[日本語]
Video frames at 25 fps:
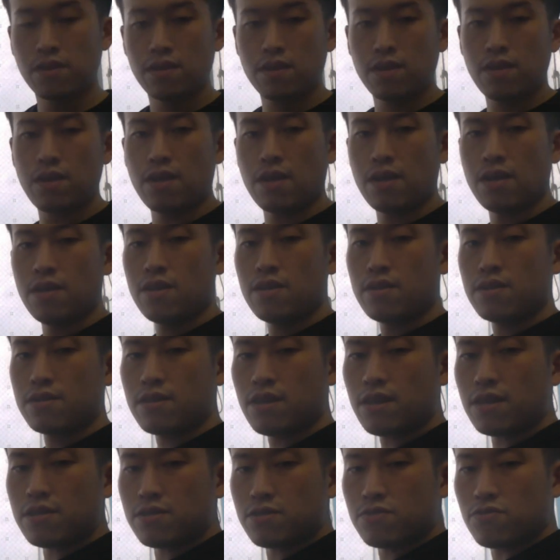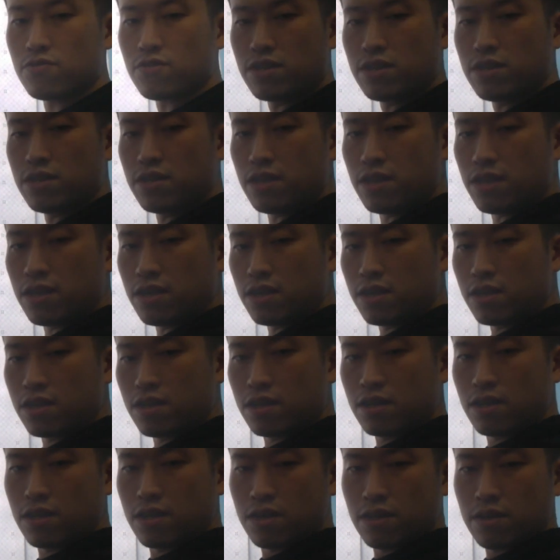で、出す時に、
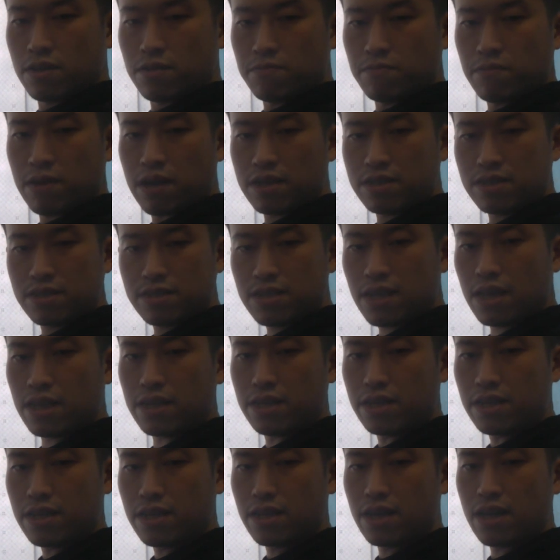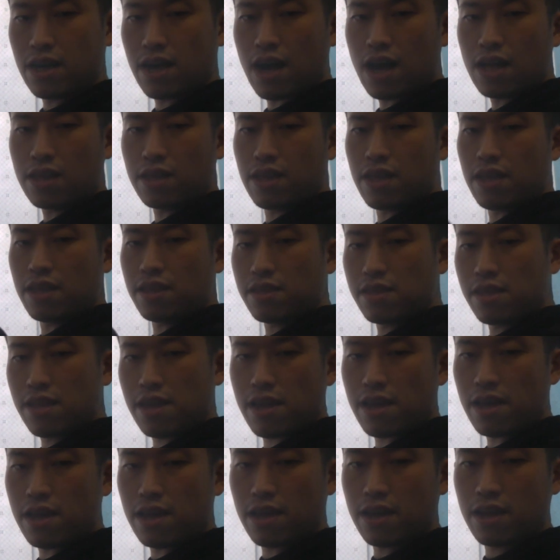真下に当て
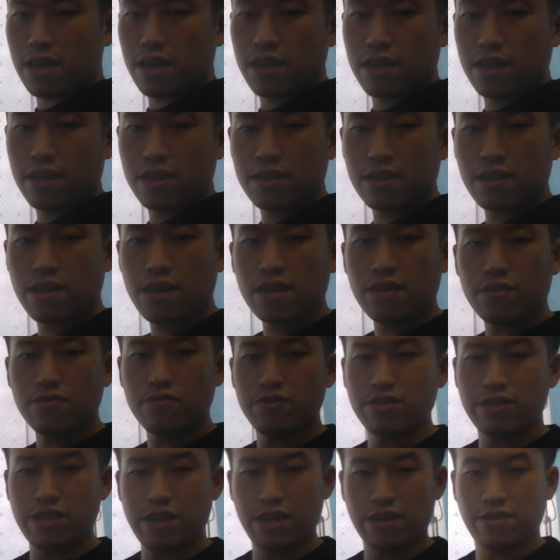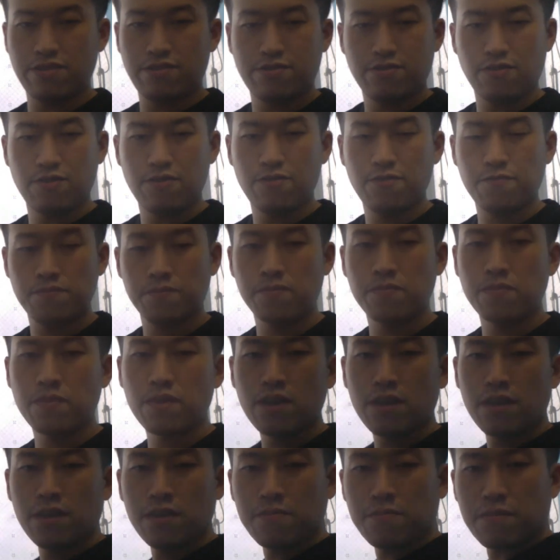て、で、抜いてい
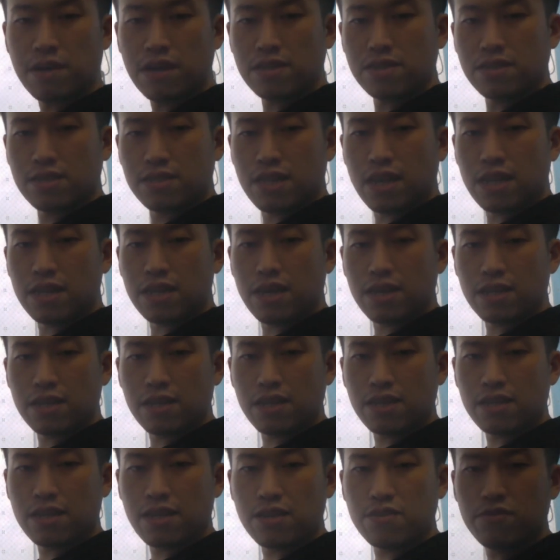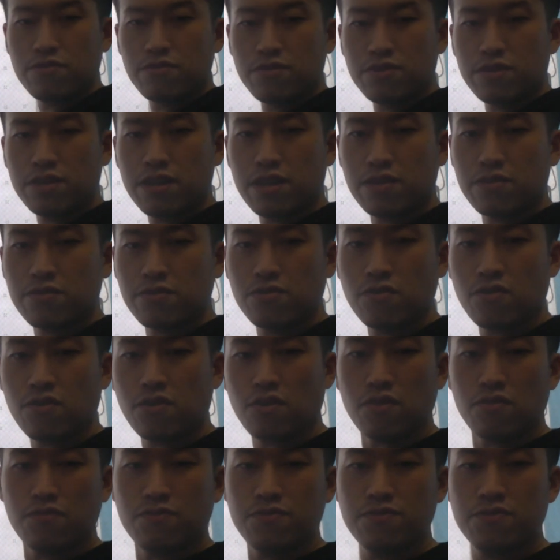く真下に当てて抜いていく
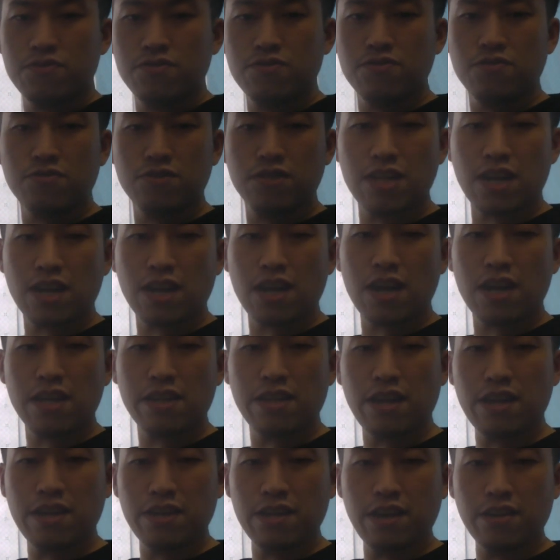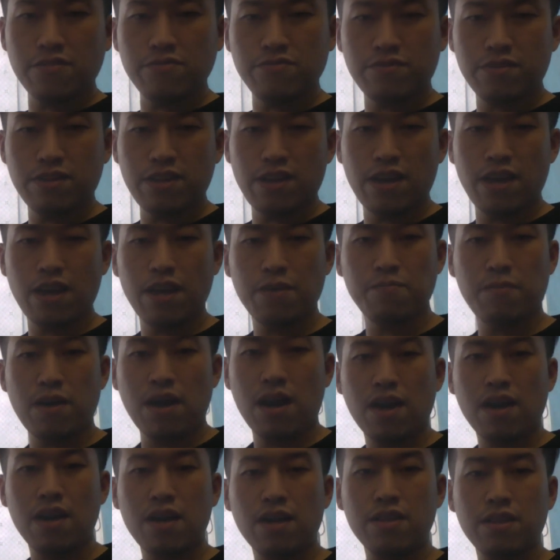と、普通の下回転になるので、
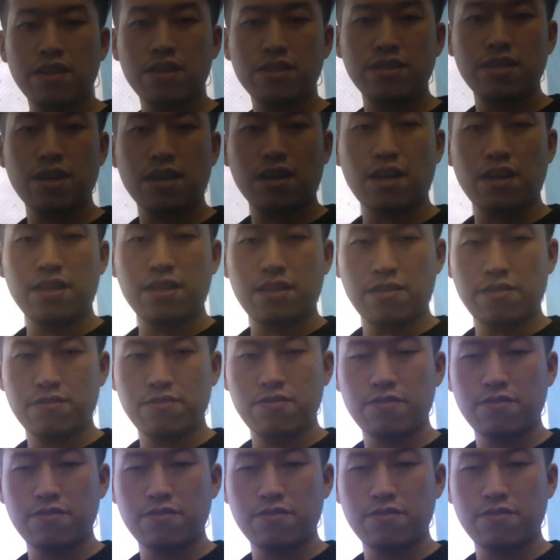上がらない下回転。